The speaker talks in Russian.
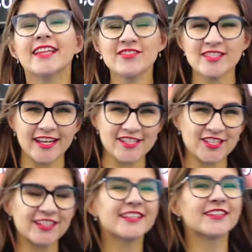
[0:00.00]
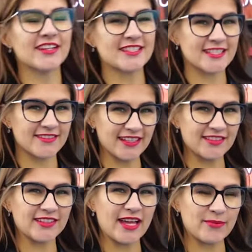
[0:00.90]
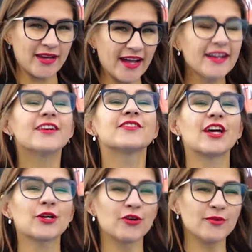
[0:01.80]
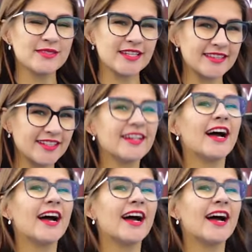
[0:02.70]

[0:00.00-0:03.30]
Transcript: До встречи 29 ноября в торговом центре